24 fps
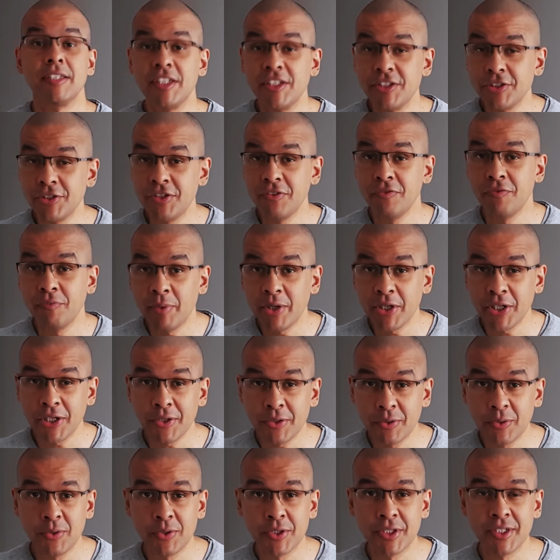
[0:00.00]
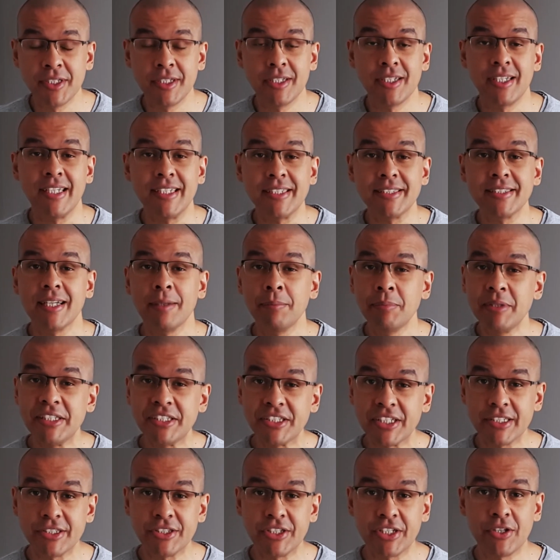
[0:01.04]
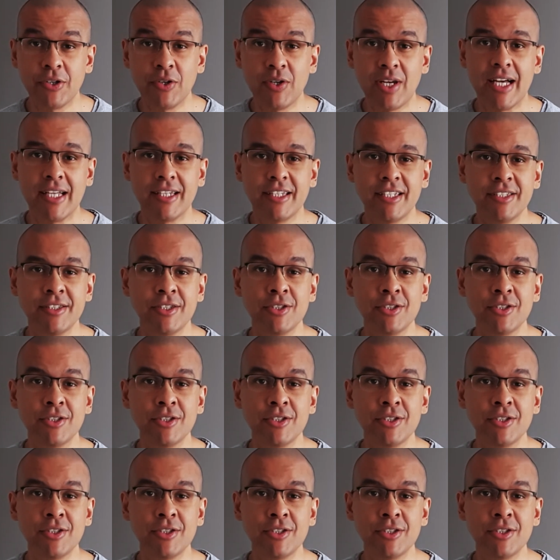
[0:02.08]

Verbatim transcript: jeśli w mojej kuchni jest tabliczka czekolady,